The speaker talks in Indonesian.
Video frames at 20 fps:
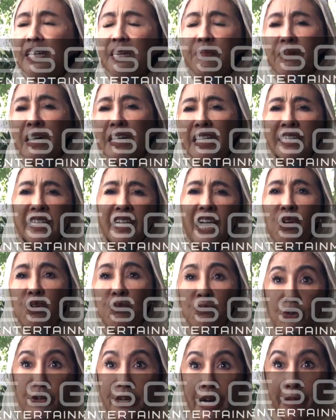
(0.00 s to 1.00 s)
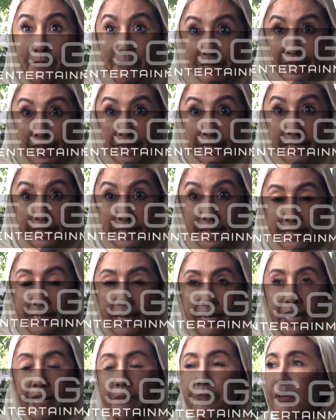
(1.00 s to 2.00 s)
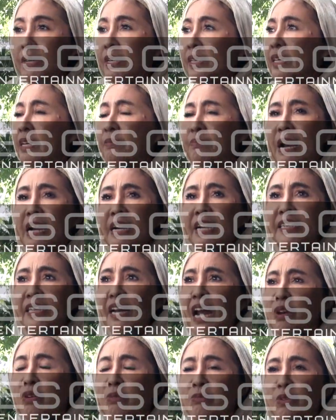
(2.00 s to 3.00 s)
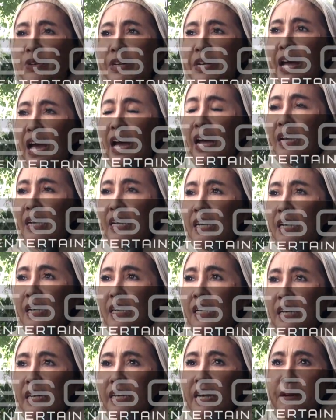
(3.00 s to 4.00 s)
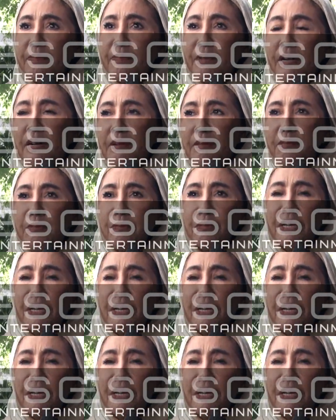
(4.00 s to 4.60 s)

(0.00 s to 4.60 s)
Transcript: Gibran kan terlalu muda misalnya ditanya ya Gibran kan terlalu muda uh, kenapa uh,